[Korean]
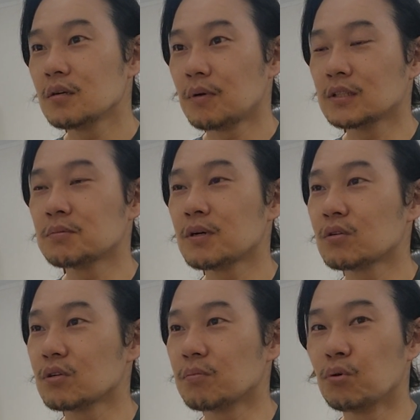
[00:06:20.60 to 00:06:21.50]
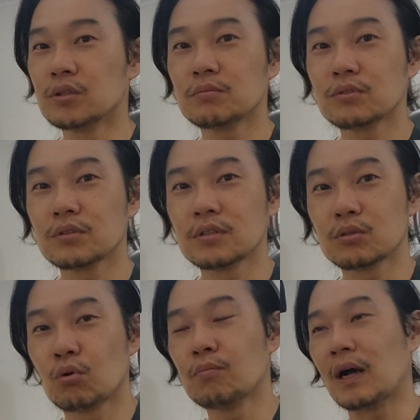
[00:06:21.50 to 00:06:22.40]
마지막으로 이거 보신 분들
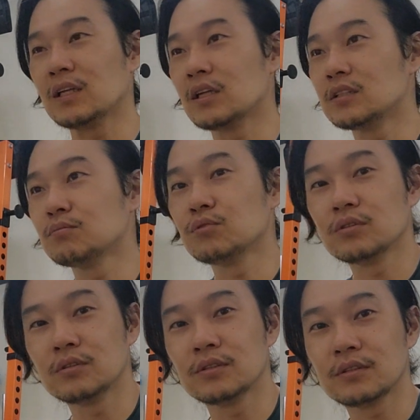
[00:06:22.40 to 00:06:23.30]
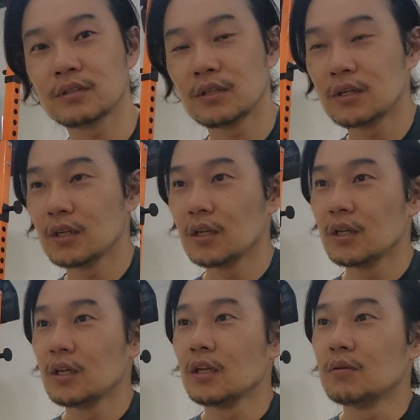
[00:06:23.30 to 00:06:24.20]
도움 많이 되신 분들은
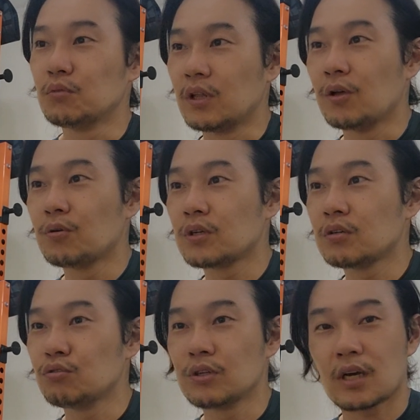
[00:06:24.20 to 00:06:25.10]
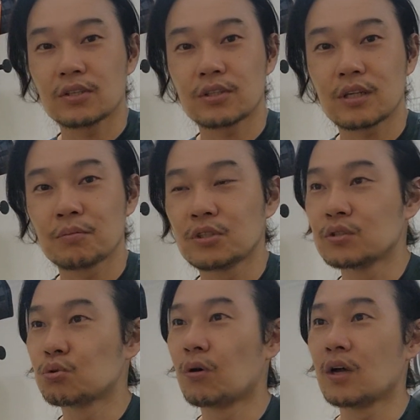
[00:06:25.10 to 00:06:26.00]
뭐 내용이
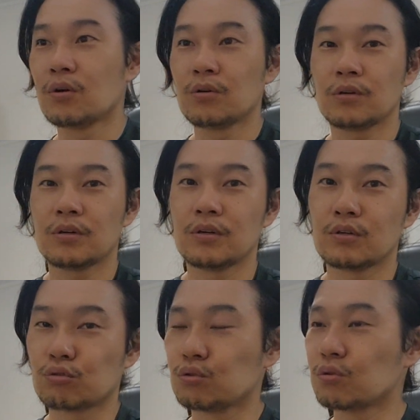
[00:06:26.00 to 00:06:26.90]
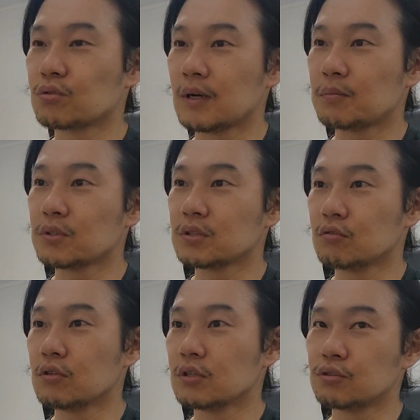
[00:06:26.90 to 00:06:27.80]
유익하셨다면 좋아요, 어, 구독 좀 한 번씩
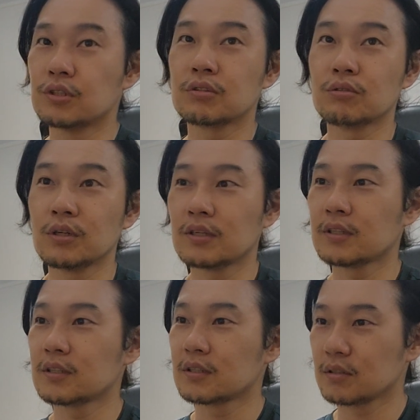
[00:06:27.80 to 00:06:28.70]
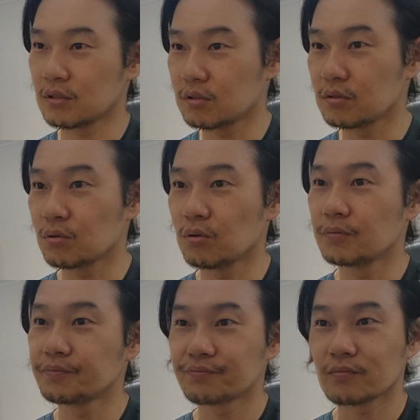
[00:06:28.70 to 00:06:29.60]
눌러 주시고요. 그리고
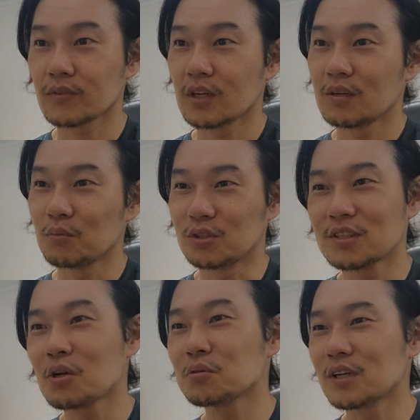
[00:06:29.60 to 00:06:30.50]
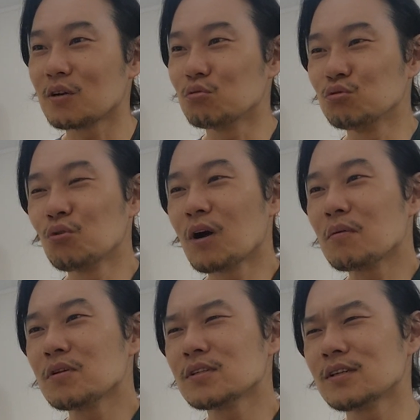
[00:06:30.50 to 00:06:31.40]
또뭐 쓸데없이 제가
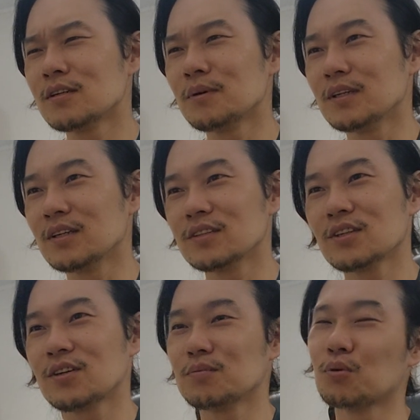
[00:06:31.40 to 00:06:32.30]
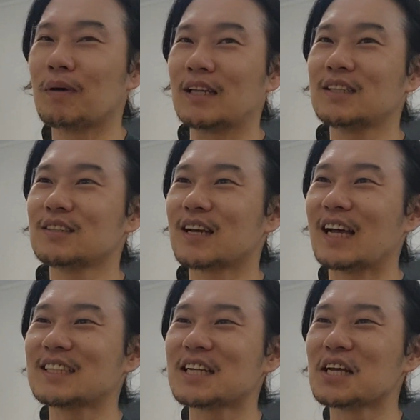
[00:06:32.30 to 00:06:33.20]
운동하면서 막 이것저것 뭐 많이
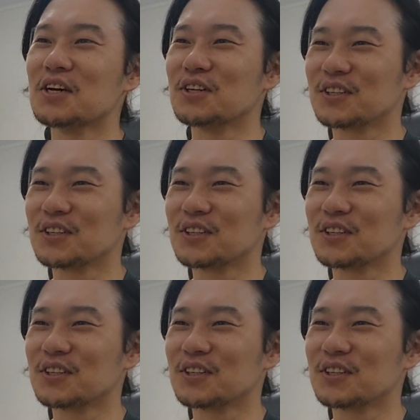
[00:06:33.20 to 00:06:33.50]
하잖아요.